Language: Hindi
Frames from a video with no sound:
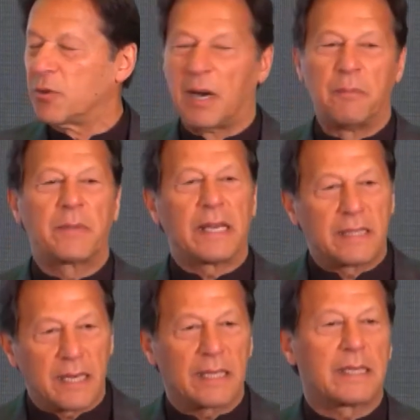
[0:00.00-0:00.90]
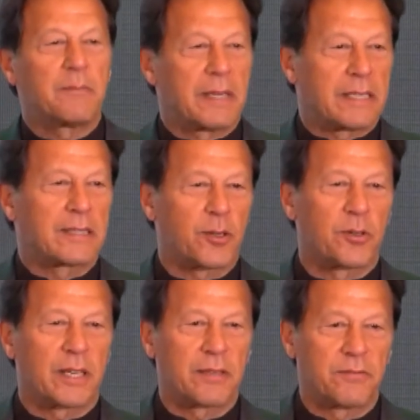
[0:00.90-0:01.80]
तो हम कहते रहते मेहनत करो
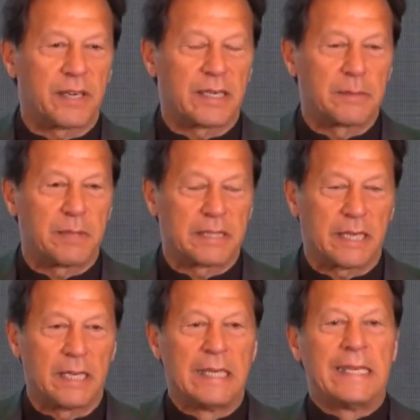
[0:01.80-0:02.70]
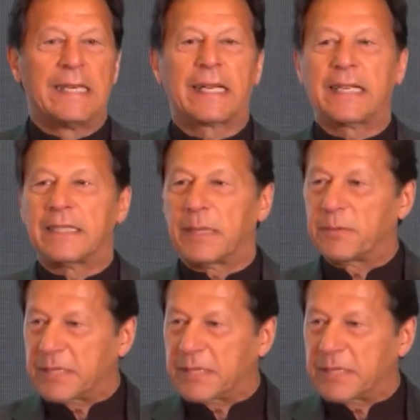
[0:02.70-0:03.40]
लेकिन फ़र्क नहीं पड़ता लेकिन जब